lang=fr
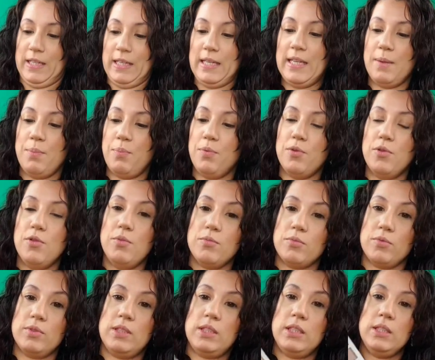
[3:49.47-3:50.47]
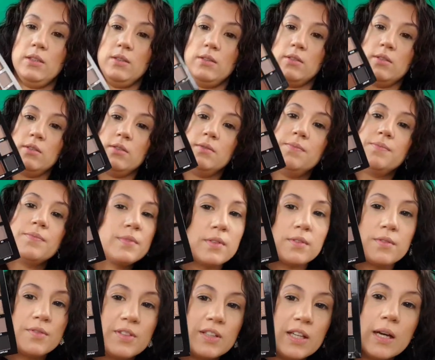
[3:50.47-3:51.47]
les bleus m'ont dit euh,
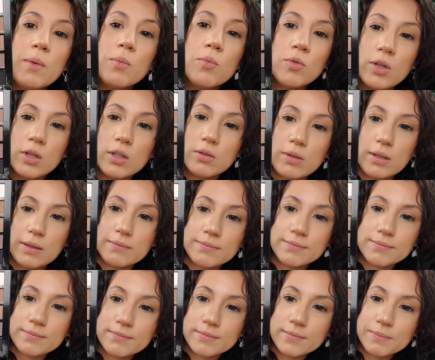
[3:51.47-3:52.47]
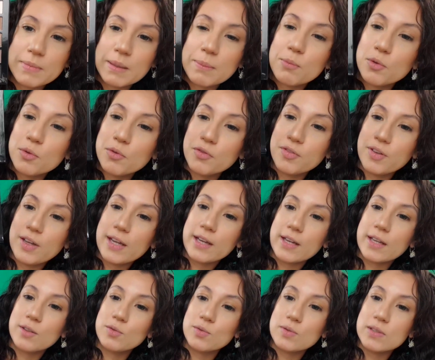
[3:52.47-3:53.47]
viens à moi quoi. Même le
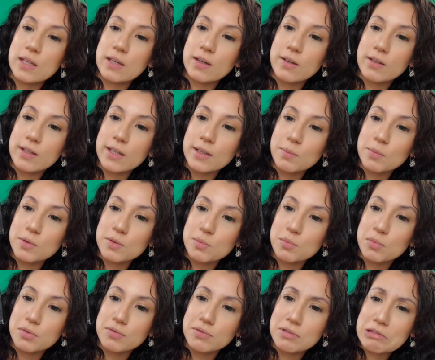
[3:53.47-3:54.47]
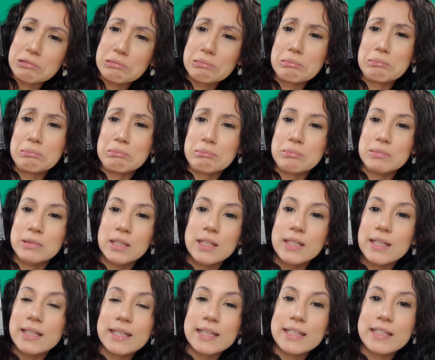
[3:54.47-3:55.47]
vert et tout ça, ah,
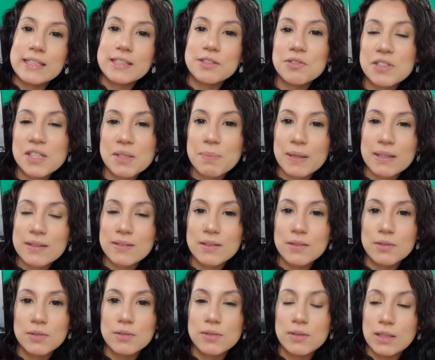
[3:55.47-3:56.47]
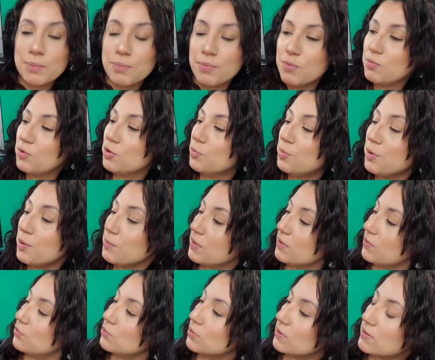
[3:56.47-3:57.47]
Et je sais pas, la plume de pan
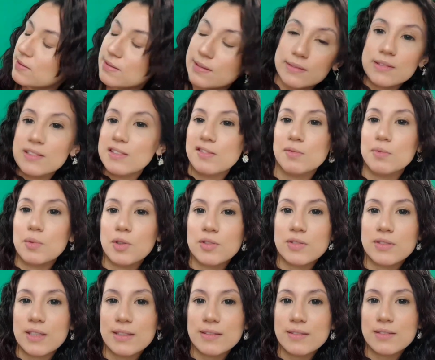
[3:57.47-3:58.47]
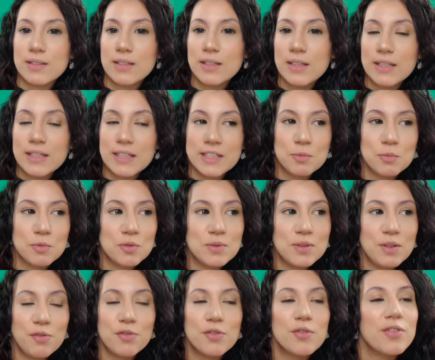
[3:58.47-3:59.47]
m'est venue instinctivement en tête. Et je me
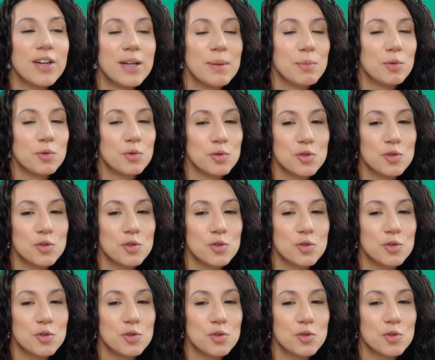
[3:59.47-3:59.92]
suis dit, il faut vraiment